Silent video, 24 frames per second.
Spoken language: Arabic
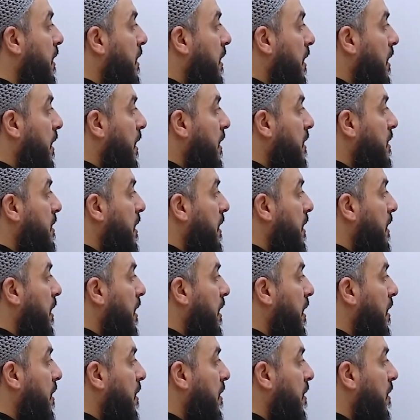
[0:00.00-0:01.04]
لتلات
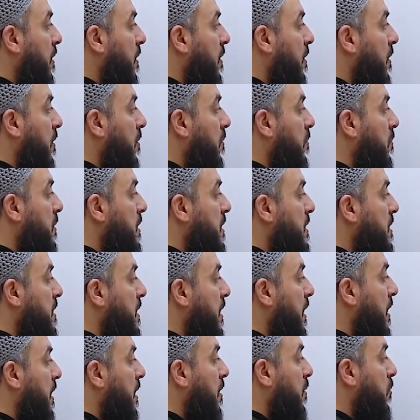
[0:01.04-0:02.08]
هيها من
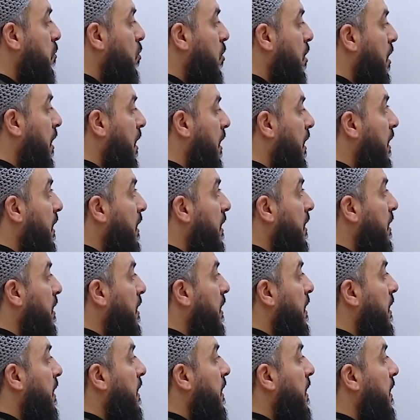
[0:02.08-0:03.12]
سالب واحد
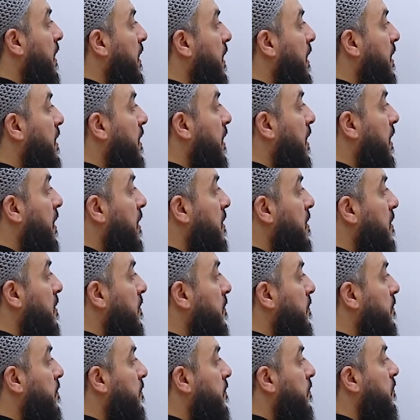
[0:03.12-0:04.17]
لتلات
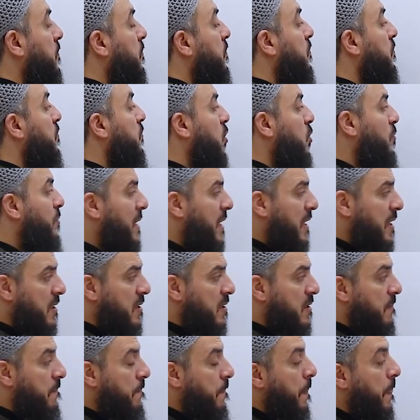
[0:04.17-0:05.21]

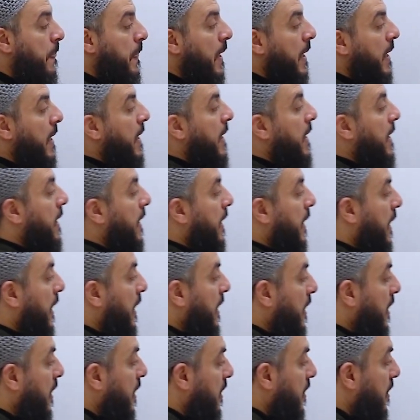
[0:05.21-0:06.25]
ممتاز
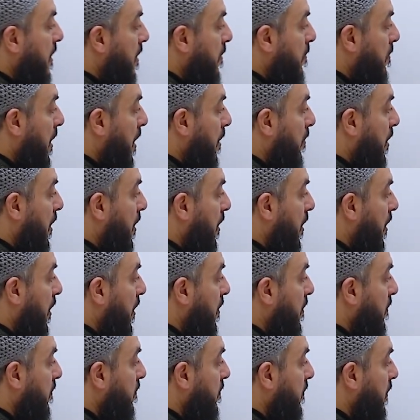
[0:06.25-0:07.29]
خلي الاتنين باء
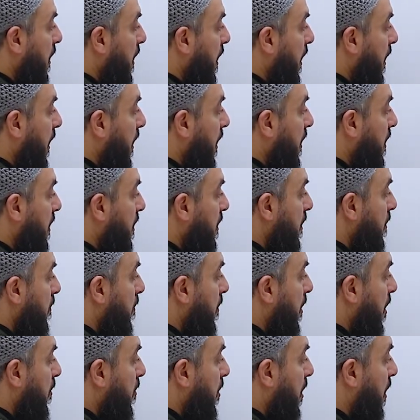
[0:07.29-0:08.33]
برا هاي الاتنين
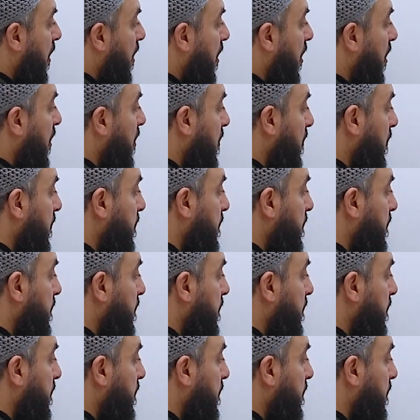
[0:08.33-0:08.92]
باء برا